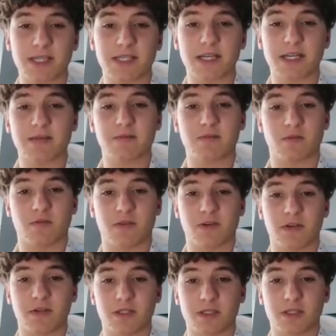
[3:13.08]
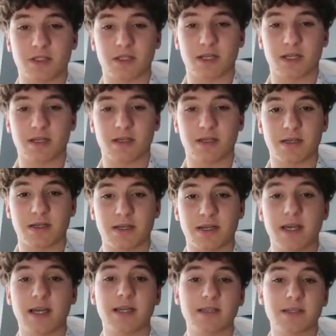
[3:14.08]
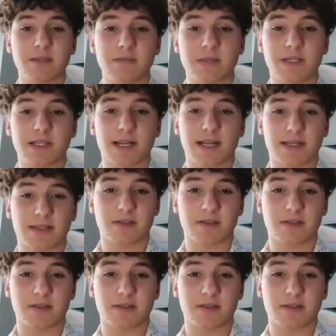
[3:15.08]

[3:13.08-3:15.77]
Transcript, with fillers: znaczeniem słowa ojczyzna. Czym jest dla